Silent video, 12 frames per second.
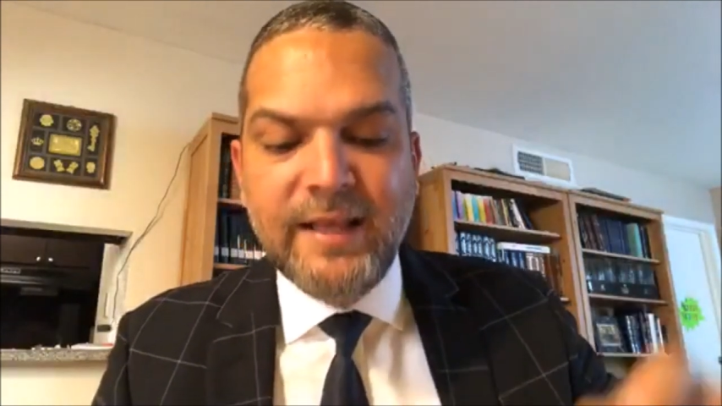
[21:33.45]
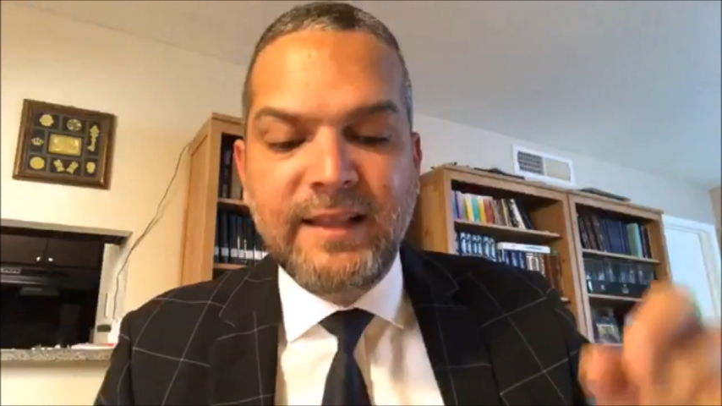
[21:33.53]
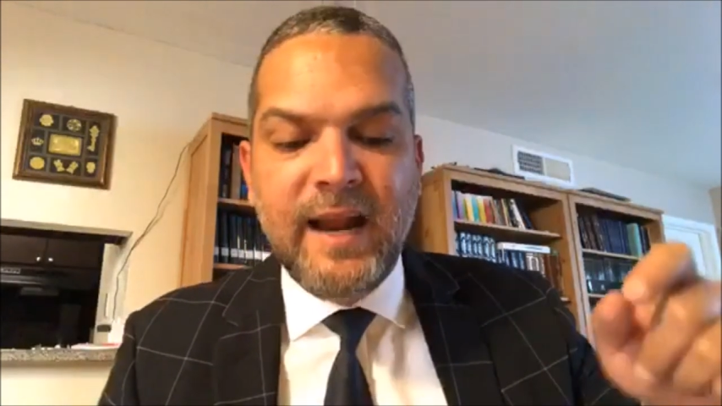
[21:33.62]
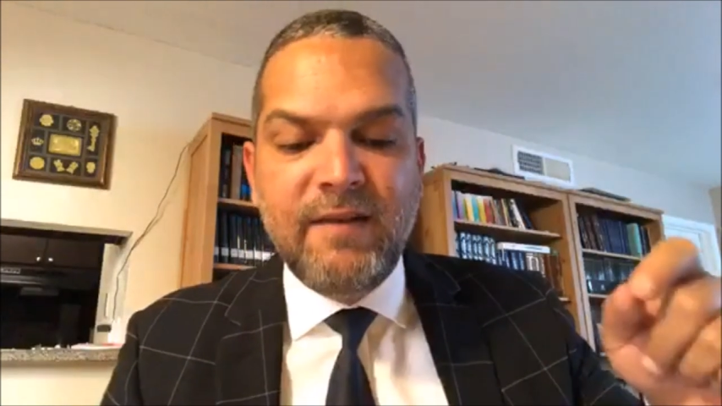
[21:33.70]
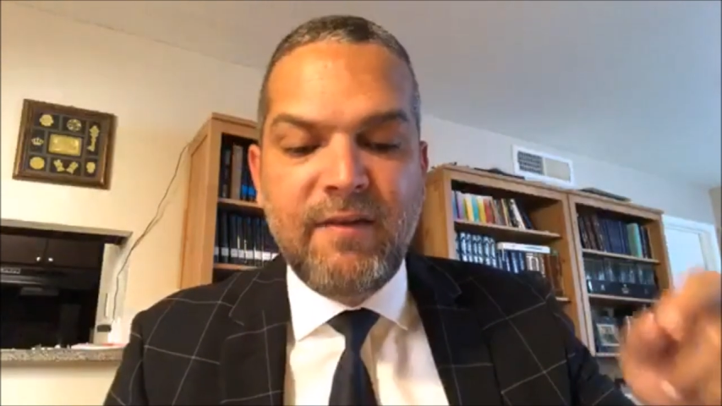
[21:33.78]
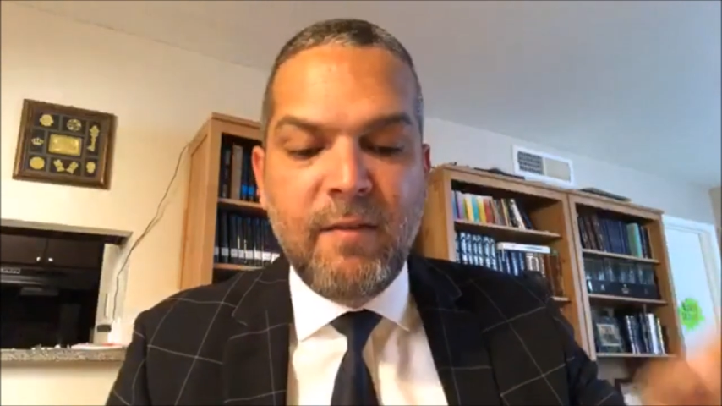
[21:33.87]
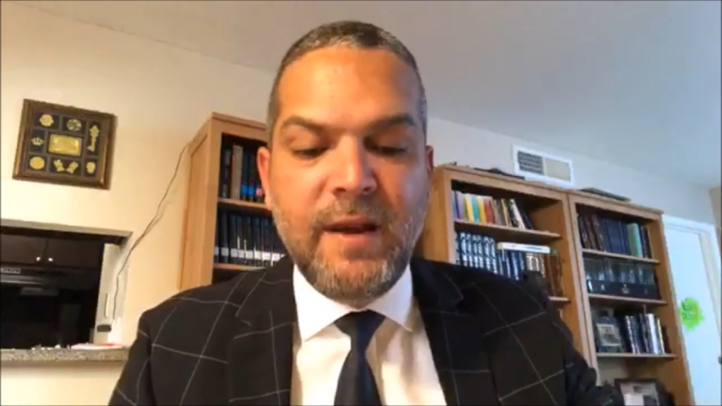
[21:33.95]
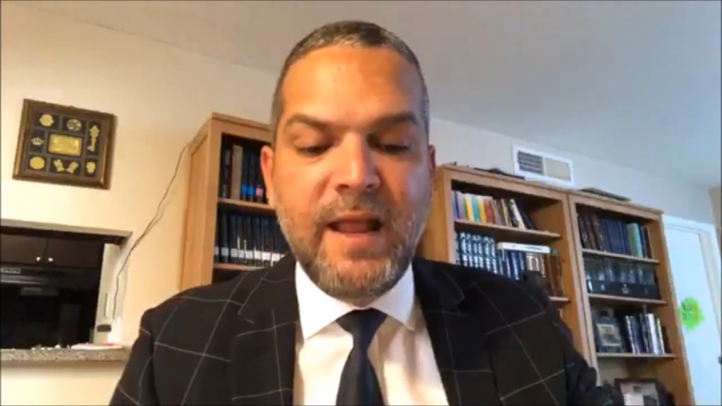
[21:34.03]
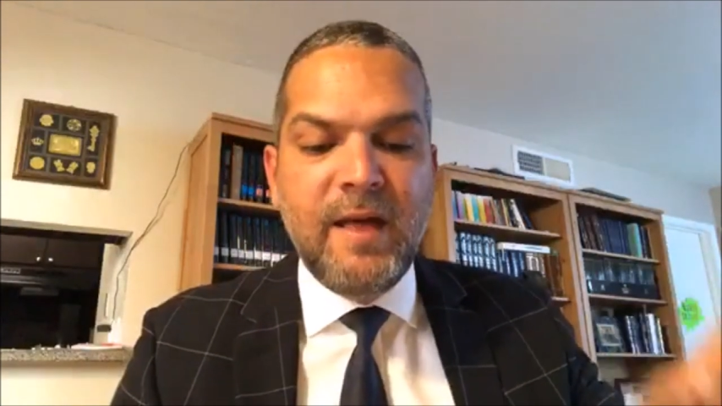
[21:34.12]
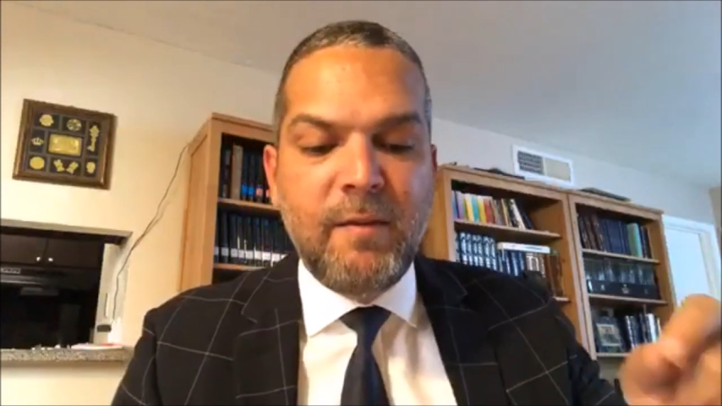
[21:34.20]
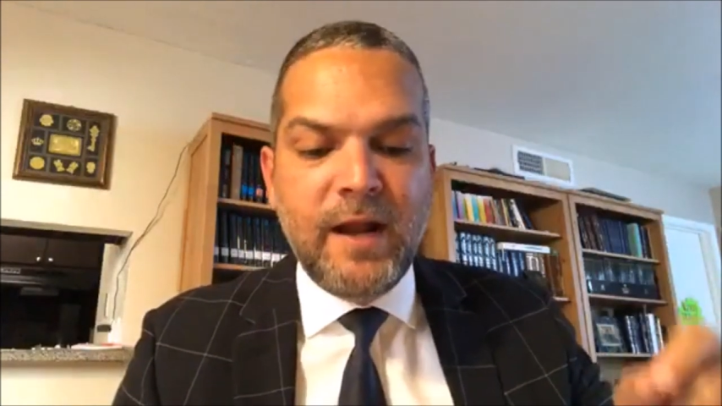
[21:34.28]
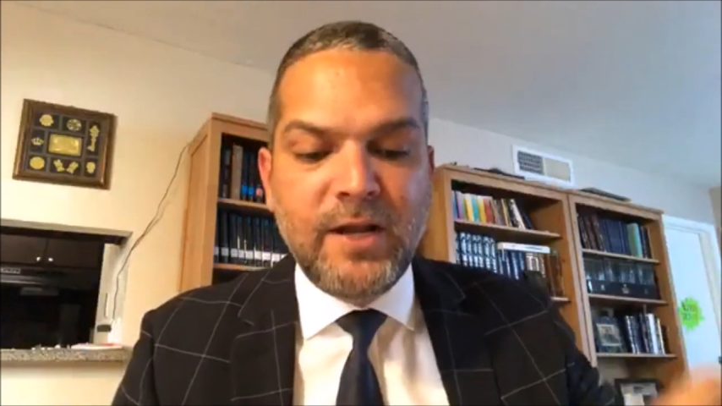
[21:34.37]
de la
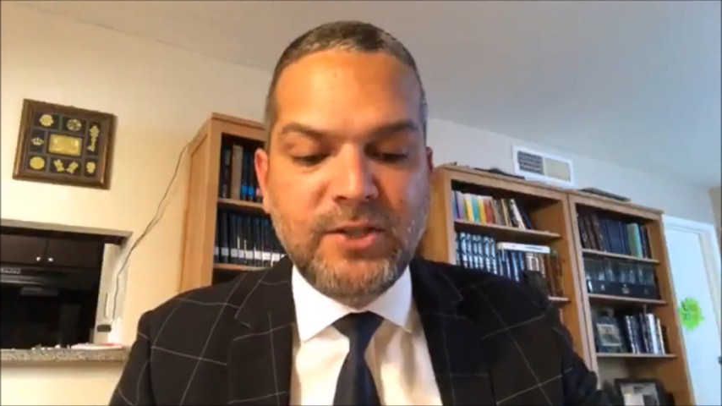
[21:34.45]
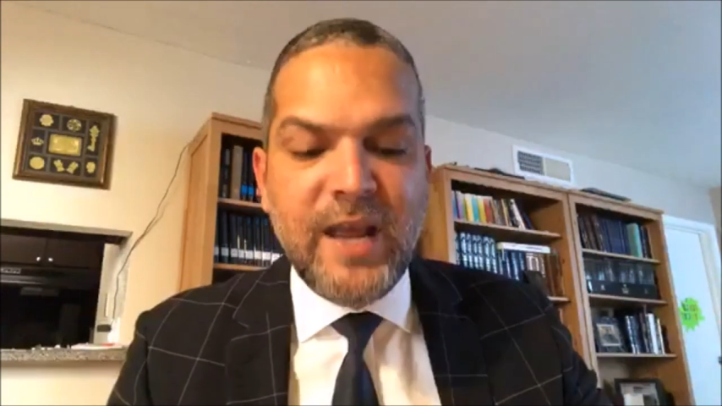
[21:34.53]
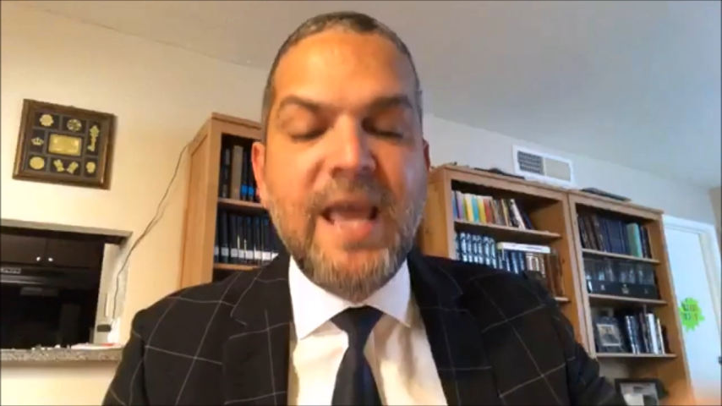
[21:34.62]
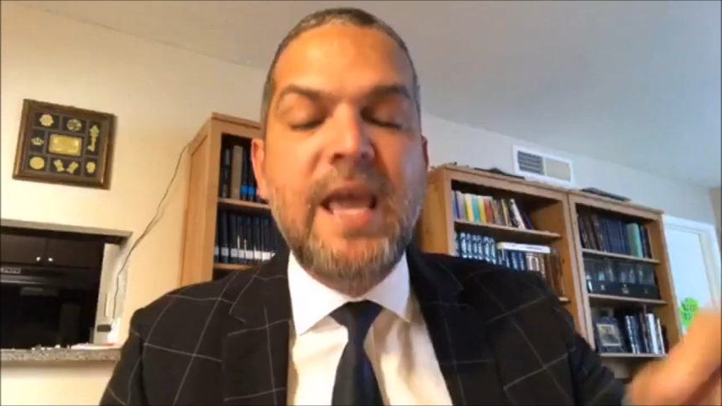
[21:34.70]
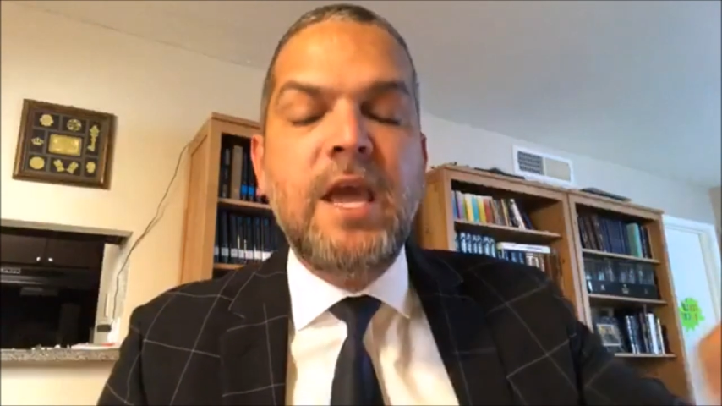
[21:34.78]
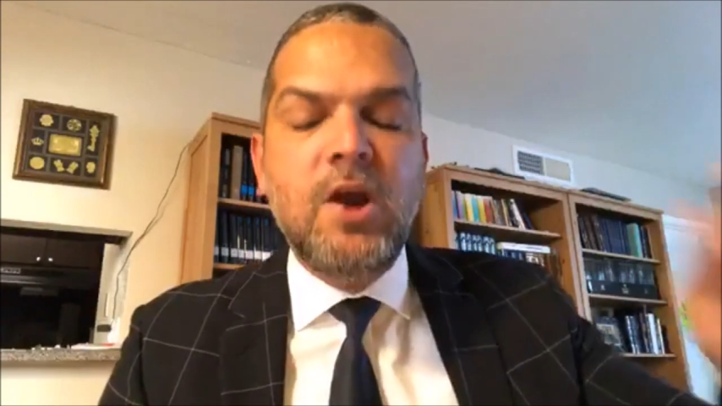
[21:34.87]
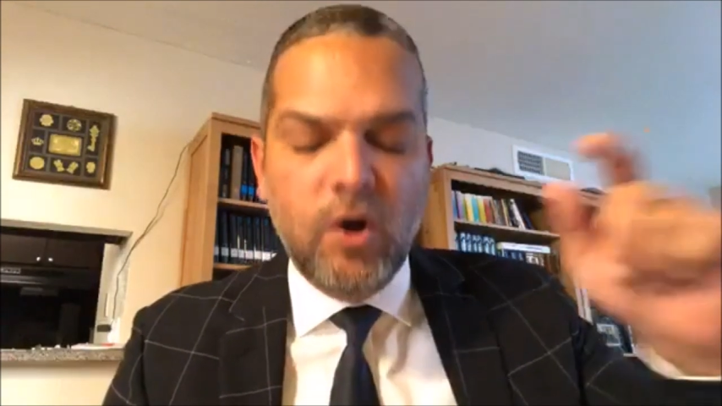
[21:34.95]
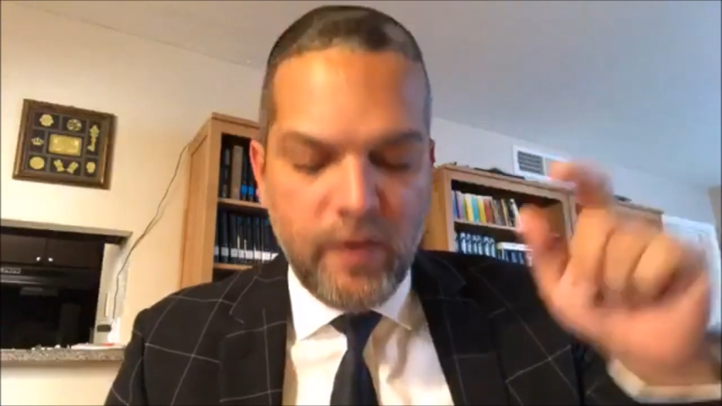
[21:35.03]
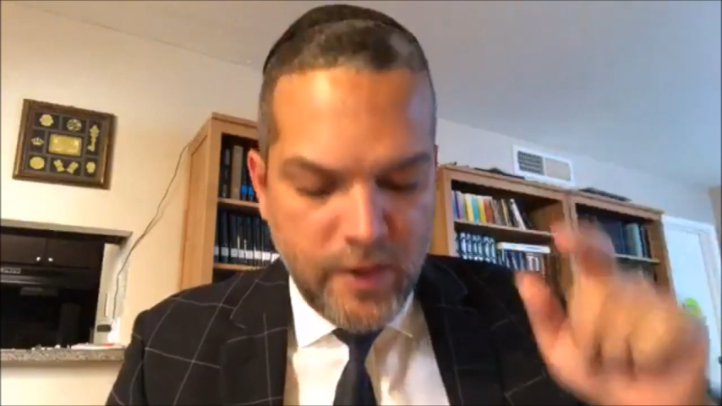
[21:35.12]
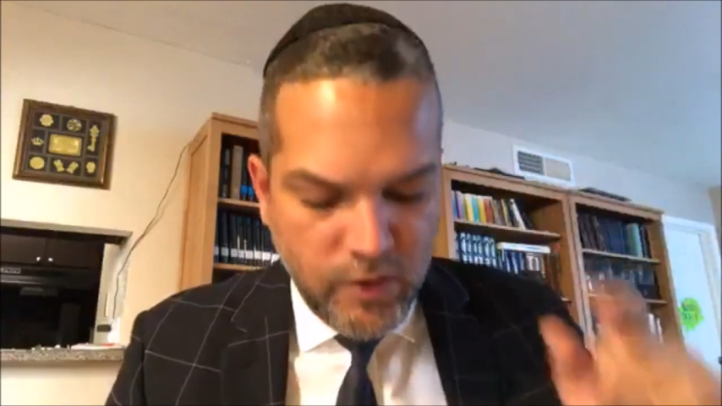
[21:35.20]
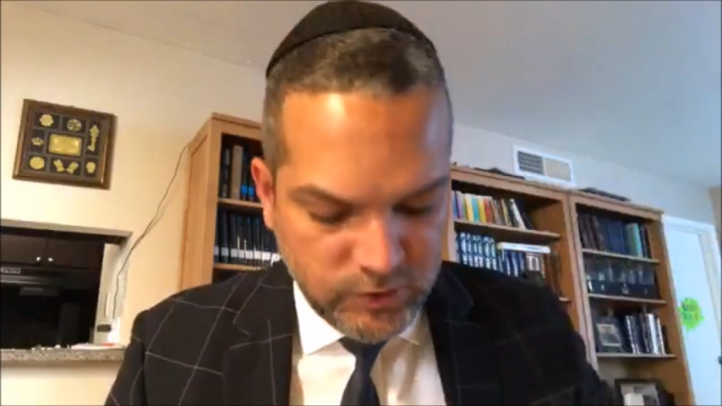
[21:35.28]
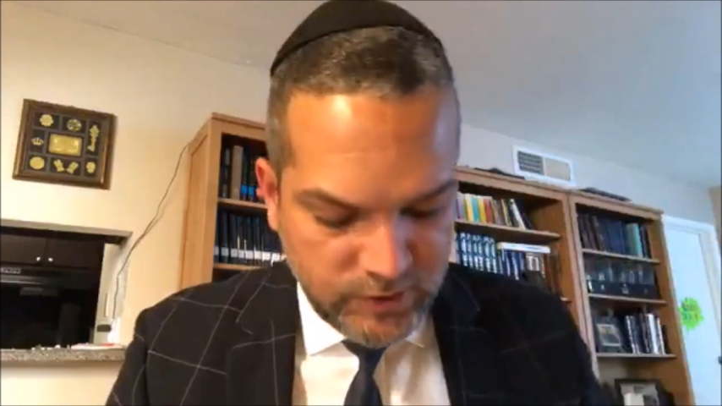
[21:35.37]
familia de Manaché, hijo
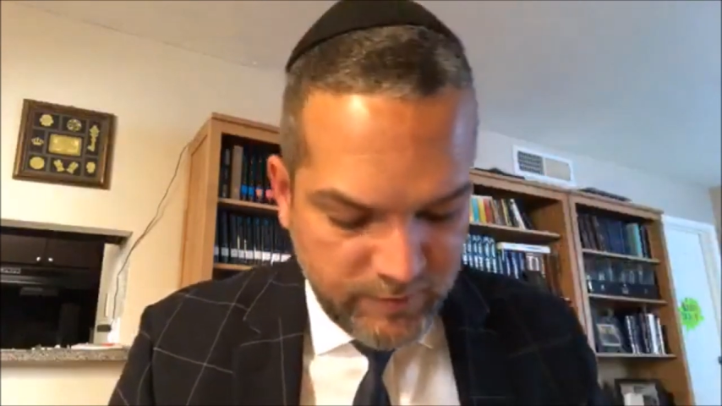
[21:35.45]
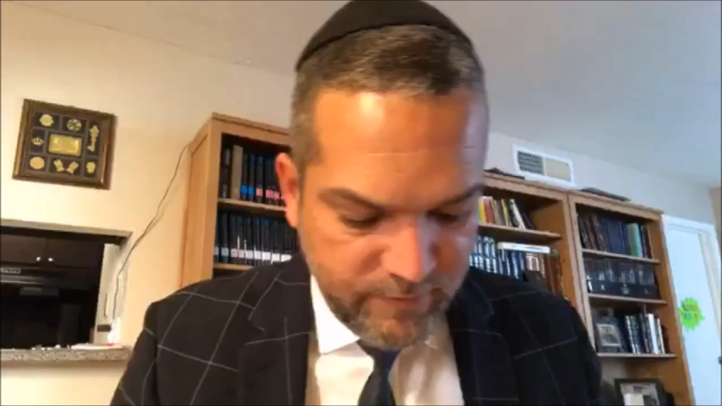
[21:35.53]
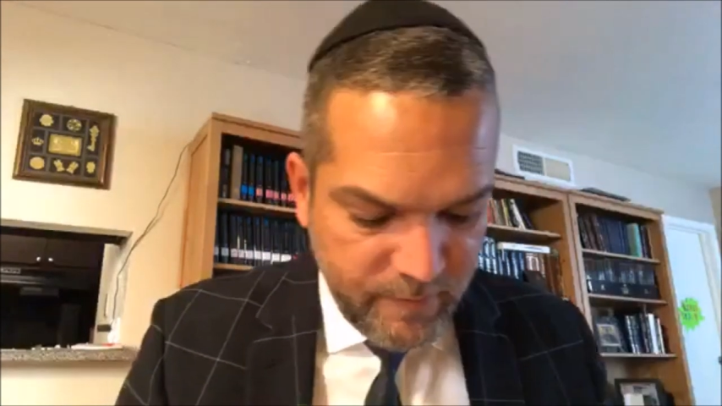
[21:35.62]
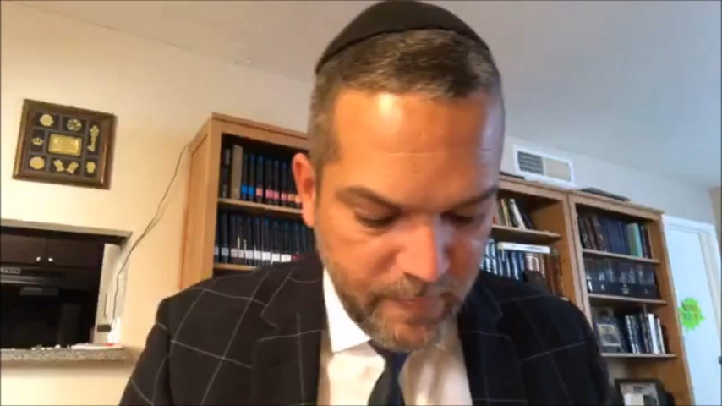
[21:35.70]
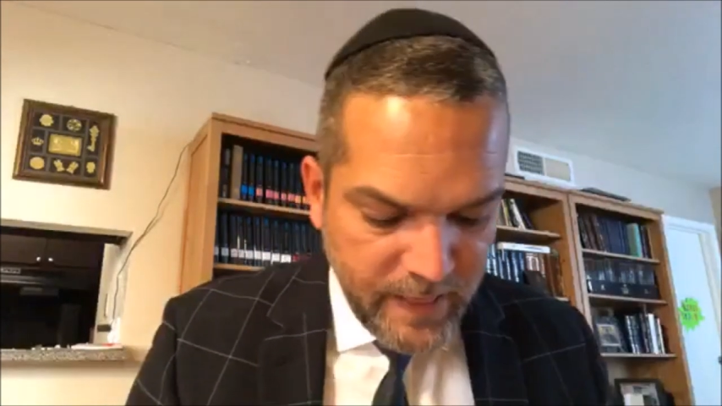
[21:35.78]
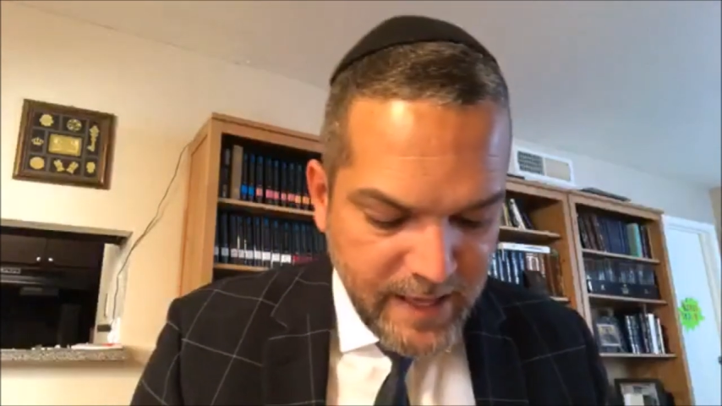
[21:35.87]
de Yosef